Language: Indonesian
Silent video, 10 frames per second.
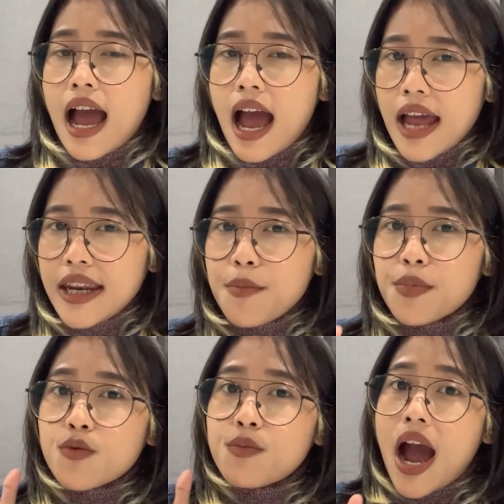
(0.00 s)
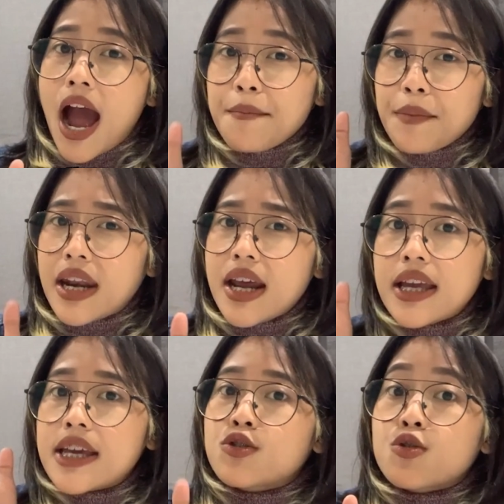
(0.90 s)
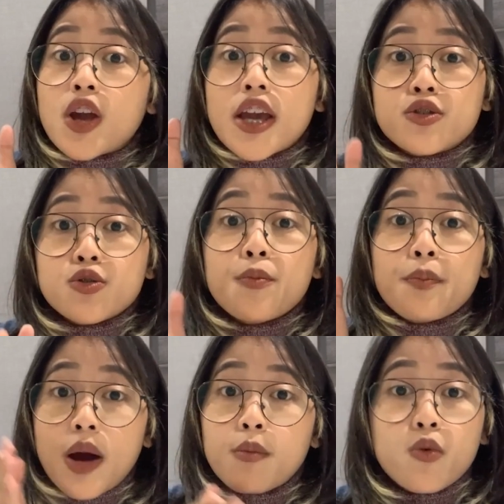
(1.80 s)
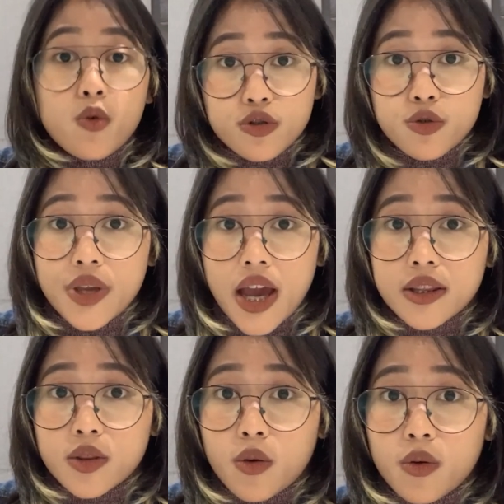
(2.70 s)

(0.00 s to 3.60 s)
ada perubahan pada gestur-gestur Prabowo Subianto.